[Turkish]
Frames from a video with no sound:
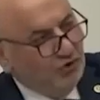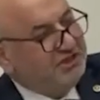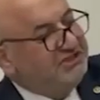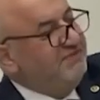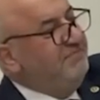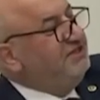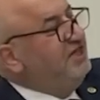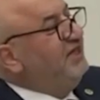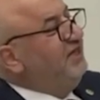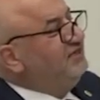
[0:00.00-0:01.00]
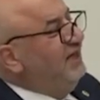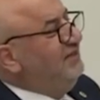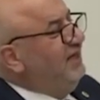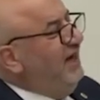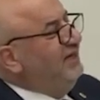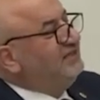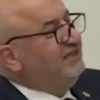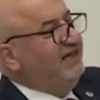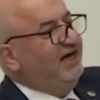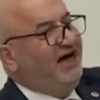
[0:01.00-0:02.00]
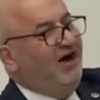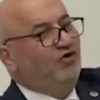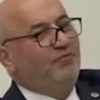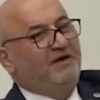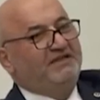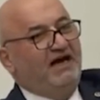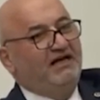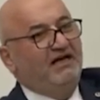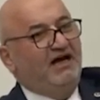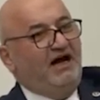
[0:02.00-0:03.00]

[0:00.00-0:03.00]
Bu Aksan sizin mitinginizden daha iyisini Avrupa'da,